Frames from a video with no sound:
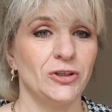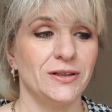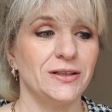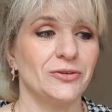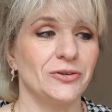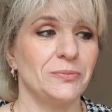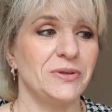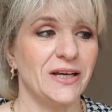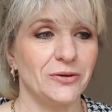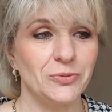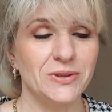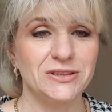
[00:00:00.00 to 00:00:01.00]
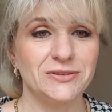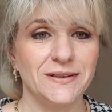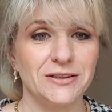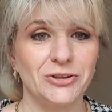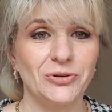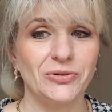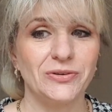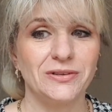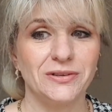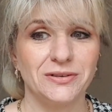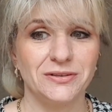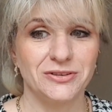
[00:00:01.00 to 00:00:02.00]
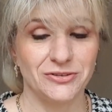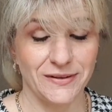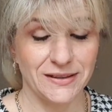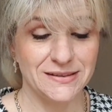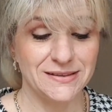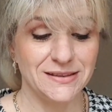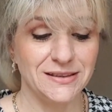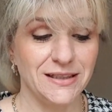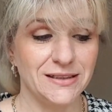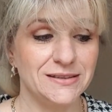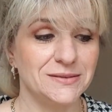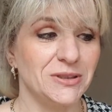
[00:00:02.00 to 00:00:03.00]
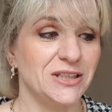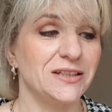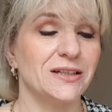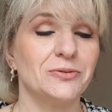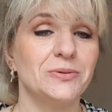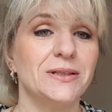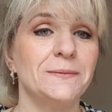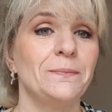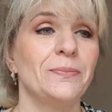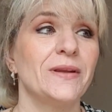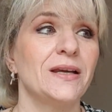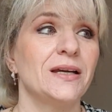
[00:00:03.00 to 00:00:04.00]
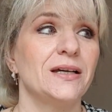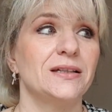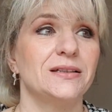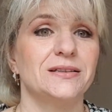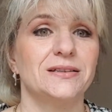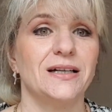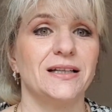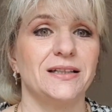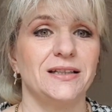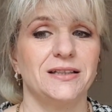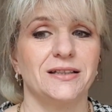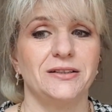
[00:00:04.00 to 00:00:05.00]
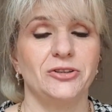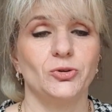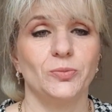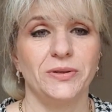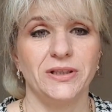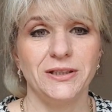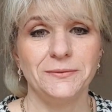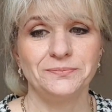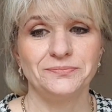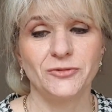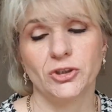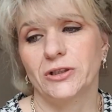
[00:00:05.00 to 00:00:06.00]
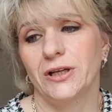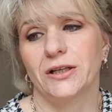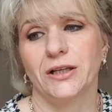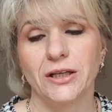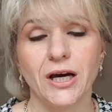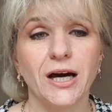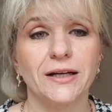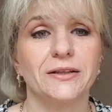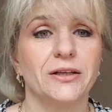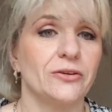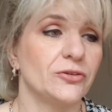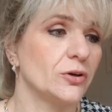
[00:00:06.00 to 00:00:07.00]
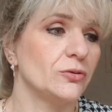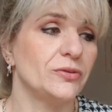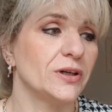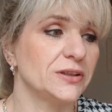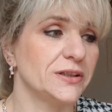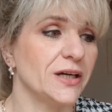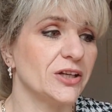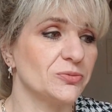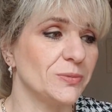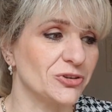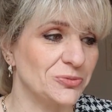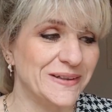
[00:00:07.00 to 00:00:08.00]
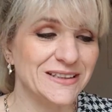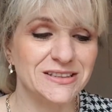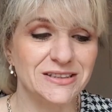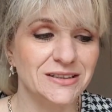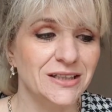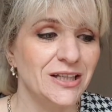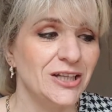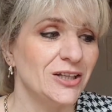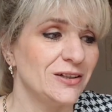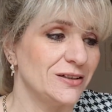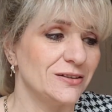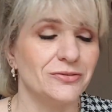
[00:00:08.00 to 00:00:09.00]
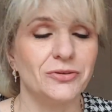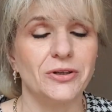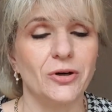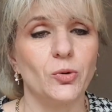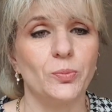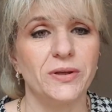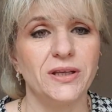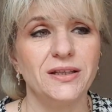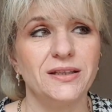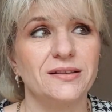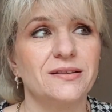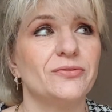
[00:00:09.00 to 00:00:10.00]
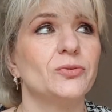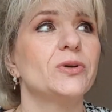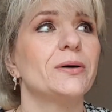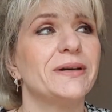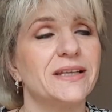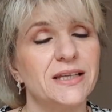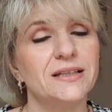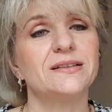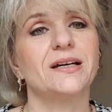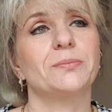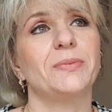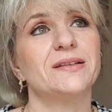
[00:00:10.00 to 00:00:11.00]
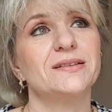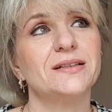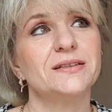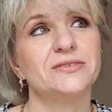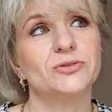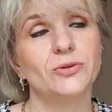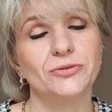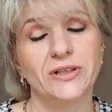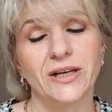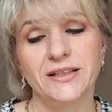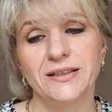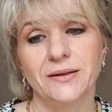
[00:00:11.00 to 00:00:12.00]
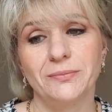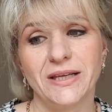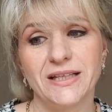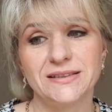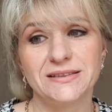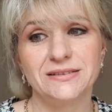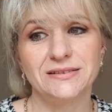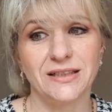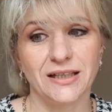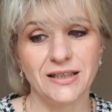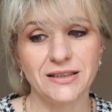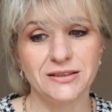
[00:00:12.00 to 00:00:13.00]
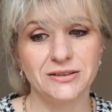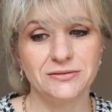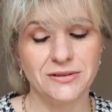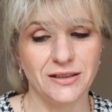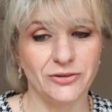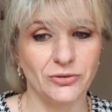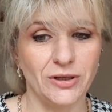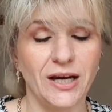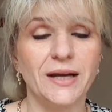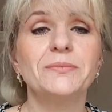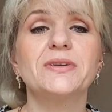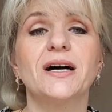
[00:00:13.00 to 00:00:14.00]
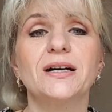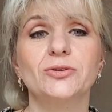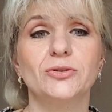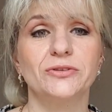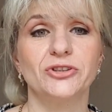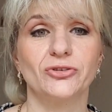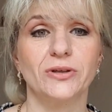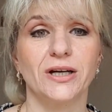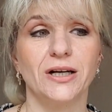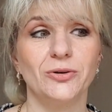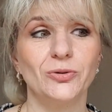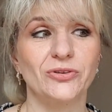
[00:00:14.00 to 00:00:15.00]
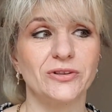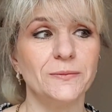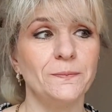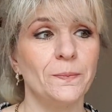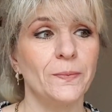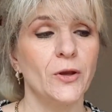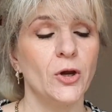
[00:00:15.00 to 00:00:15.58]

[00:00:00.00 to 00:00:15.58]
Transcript: Naja, und im Januar 2020 jetzt, Mitte Januar, äh, hatte ich dann die OP. Klar, danach hatte ich, als ich aufwachte, ja erstmal Schmerzen äh, von der OP. Das wurde aber jeden Tag besser. Ich durfte gleich nach dem ersten Tag, also nach einem Tag, durfte ich schon nach Hause